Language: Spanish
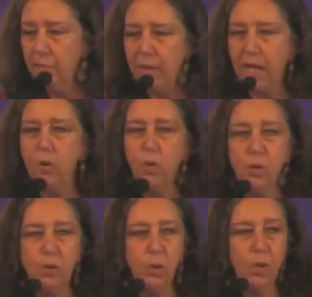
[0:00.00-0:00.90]
para
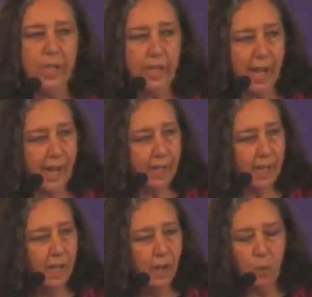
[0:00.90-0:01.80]
consolidar
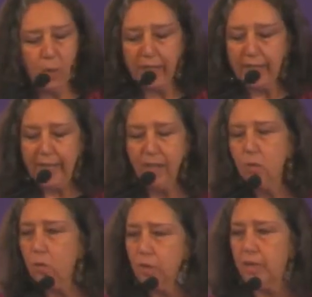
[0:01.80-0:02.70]

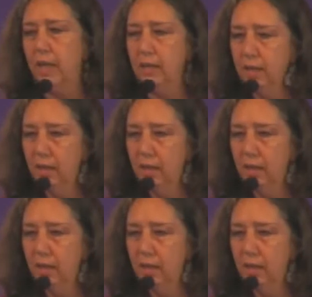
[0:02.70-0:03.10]
cualquier cosa